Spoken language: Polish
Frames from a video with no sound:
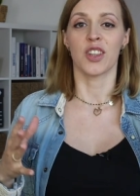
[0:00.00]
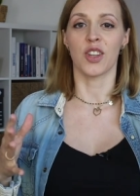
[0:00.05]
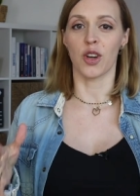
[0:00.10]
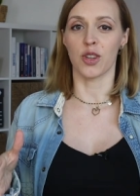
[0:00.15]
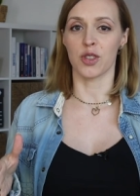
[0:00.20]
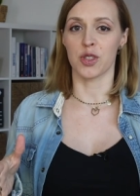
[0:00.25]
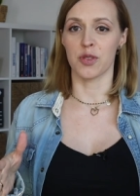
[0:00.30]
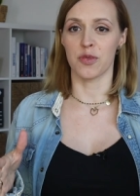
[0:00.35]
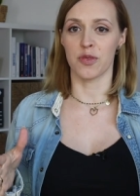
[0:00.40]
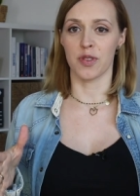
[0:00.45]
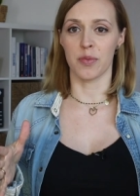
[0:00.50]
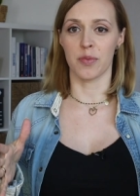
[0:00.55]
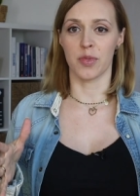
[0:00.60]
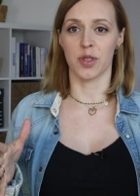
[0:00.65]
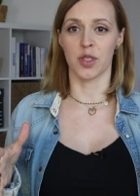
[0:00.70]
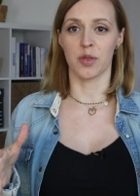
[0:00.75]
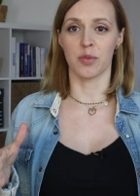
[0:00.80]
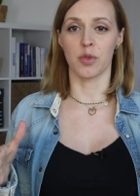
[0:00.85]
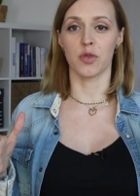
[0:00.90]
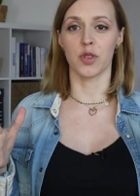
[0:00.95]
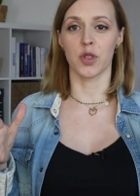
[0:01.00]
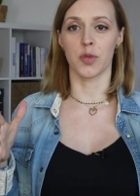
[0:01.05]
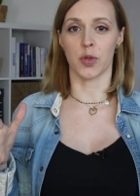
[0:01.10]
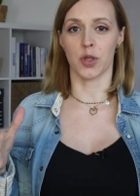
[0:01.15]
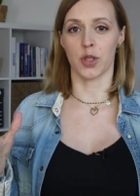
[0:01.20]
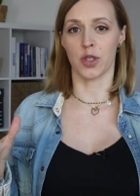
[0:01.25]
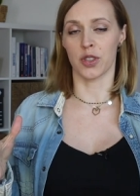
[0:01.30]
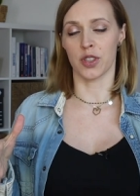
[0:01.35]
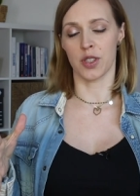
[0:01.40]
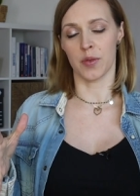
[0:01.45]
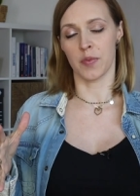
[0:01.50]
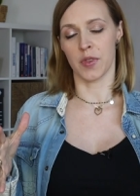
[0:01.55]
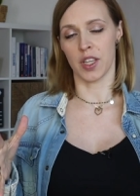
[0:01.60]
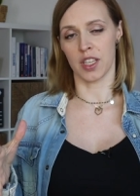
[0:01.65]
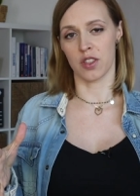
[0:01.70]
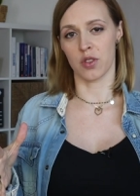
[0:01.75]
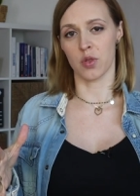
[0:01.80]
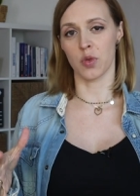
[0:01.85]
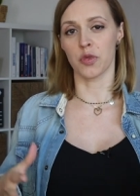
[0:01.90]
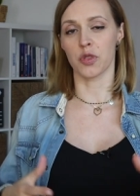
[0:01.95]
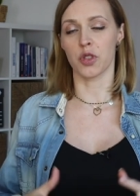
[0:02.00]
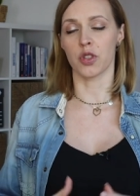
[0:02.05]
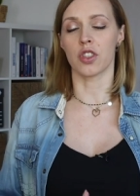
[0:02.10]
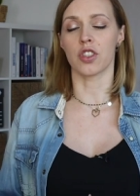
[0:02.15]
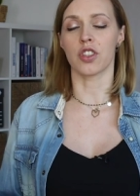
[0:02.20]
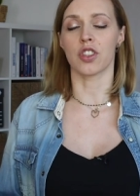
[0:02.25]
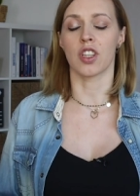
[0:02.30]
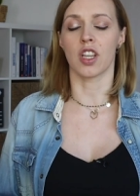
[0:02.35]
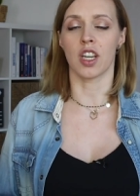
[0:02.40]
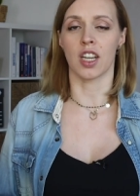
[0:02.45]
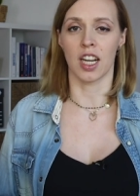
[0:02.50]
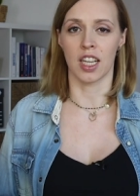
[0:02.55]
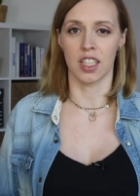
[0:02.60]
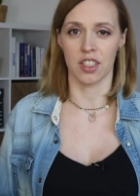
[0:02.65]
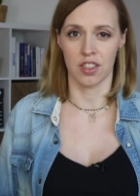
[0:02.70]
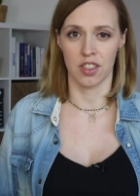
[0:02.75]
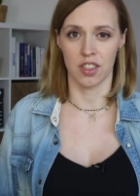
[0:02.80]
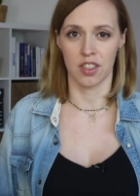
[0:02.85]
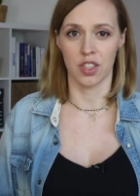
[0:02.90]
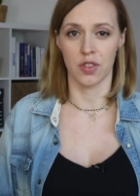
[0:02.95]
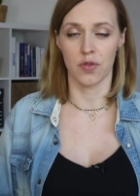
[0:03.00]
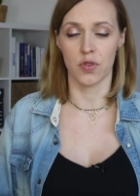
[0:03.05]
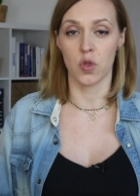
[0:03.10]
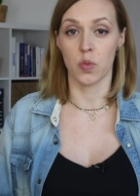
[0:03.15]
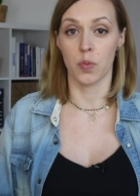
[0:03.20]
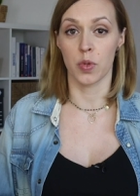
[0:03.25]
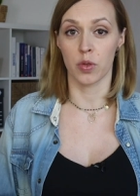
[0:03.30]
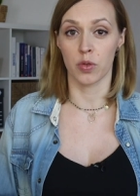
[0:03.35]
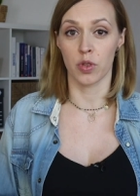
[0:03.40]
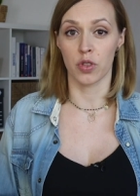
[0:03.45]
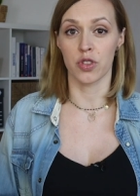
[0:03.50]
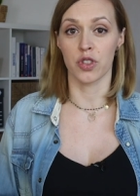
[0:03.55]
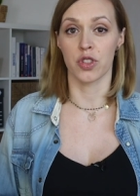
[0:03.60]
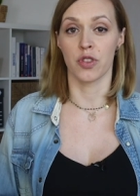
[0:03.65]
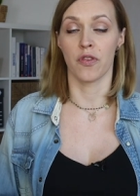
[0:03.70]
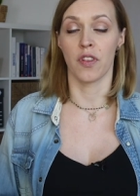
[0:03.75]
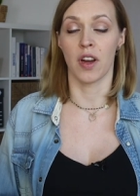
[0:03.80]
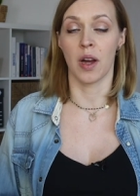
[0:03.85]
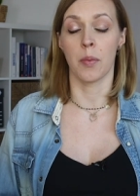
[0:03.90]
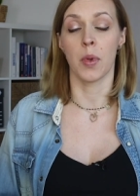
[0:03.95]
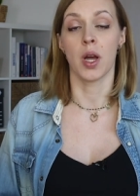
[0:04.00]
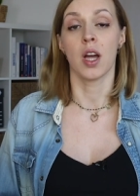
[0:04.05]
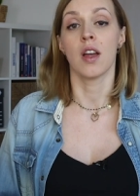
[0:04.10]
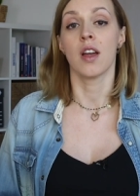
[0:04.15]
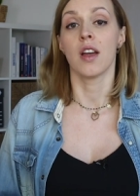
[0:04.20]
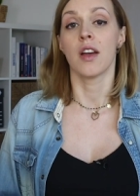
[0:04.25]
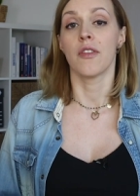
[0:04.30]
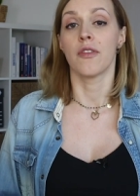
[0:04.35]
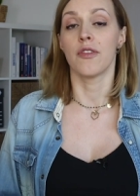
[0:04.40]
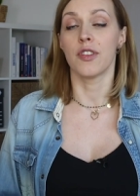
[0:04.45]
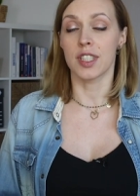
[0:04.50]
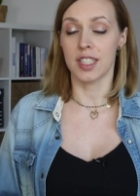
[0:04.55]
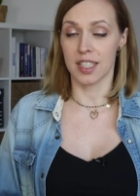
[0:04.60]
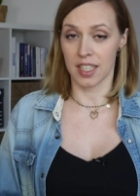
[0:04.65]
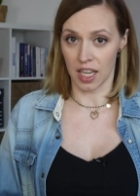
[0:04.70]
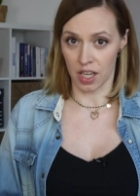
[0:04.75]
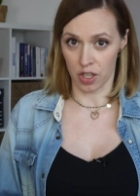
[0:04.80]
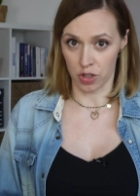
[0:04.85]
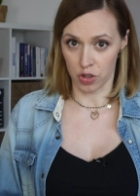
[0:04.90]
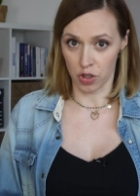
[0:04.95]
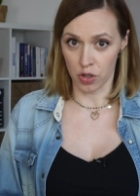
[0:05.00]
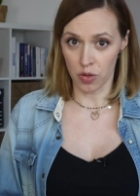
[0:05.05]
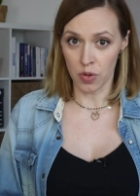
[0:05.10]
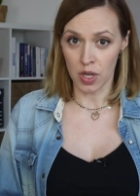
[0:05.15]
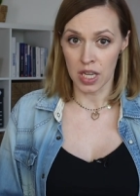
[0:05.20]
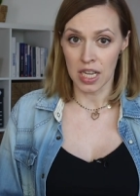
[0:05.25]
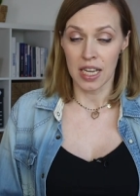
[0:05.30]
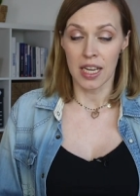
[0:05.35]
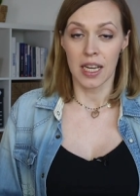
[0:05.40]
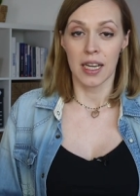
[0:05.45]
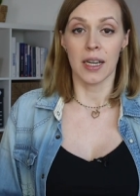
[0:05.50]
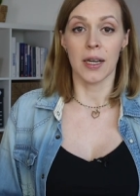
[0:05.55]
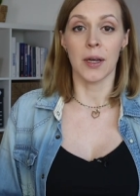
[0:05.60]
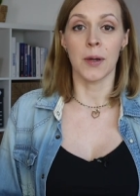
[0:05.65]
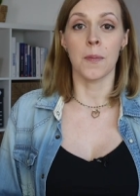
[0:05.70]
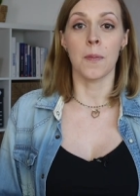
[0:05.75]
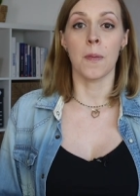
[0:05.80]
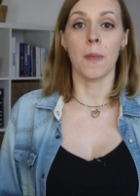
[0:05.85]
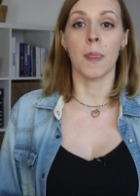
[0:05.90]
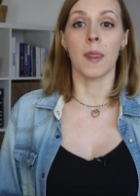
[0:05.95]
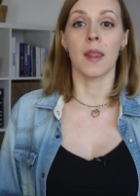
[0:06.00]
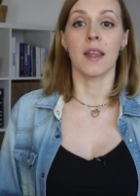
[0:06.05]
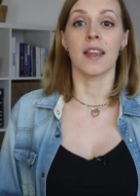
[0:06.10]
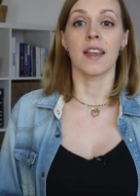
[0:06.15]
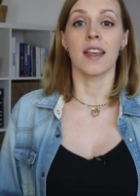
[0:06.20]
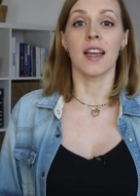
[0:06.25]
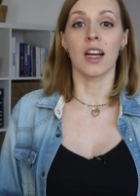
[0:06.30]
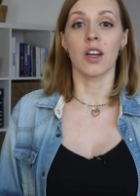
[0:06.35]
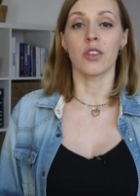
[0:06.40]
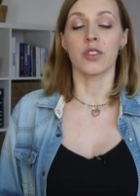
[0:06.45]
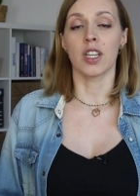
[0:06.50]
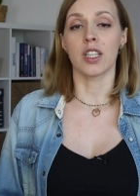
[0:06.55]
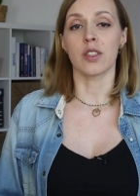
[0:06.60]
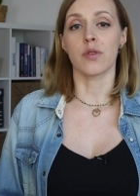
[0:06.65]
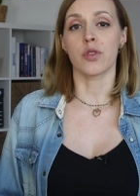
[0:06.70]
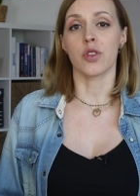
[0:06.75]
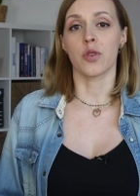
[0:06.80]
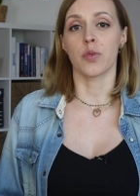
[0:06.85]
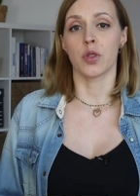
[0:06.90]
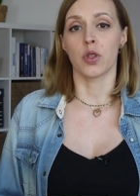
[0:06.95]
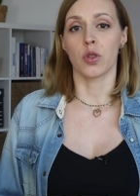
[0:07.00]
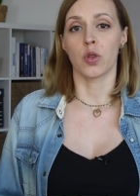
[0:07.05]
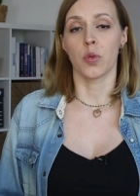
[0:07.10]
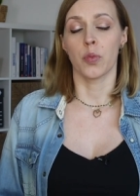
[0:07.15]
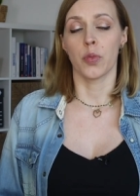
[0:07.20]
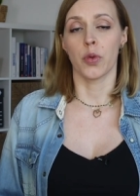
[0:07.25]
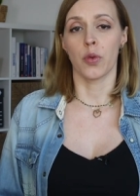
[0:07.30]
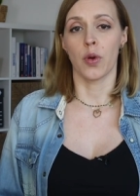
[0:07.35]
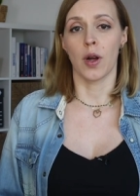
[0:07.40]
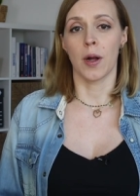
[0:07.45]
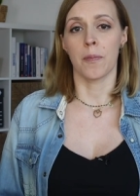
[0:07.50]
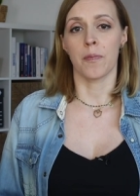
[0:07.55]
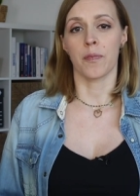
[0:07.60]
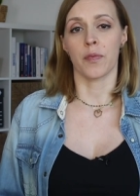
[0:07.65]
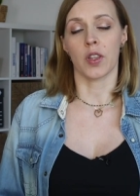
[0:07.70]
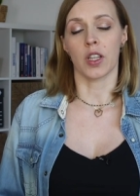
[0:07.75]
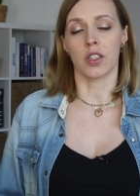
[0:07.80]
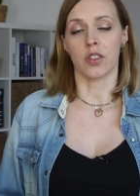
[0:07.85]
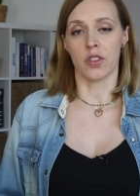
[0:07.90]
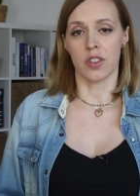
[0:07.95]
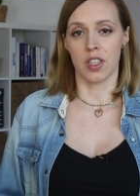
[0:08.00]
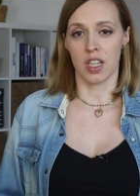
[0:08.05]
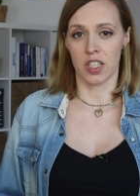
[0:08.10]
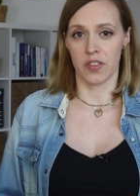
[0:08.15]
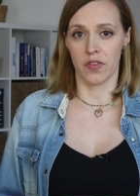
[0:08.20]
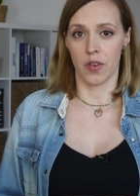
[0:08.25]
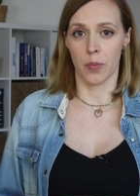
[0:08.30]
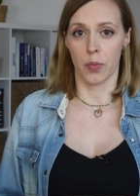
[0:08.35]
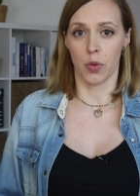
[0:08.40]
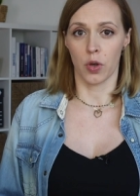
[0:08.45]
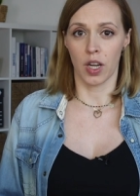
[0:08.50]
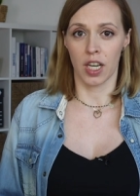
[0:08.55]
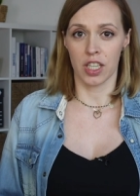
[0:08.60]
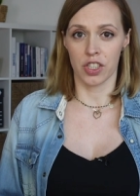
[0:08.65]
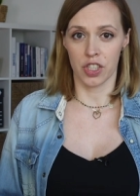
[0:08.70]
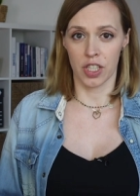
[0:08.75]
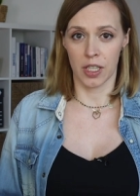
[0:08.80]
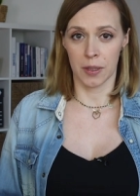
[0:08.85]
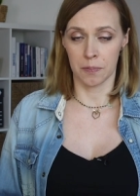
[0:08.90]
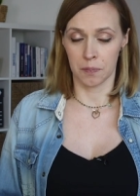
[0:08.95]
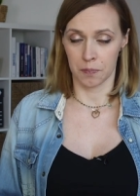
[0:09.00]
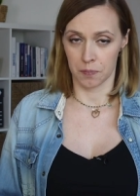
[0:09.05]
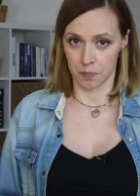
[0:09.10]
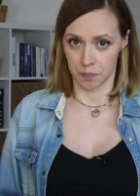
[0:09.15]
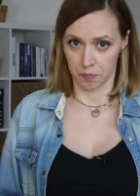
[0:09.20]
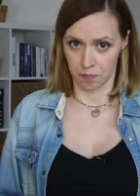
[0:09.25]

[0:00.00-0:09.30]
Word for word: to, o czym Wam będę mówić pod kątem testów, to te 14 dni w zupełności Wam wystarczą. Ym, ja od razu sobie dokupiłam, to zaraz Wam pokażę,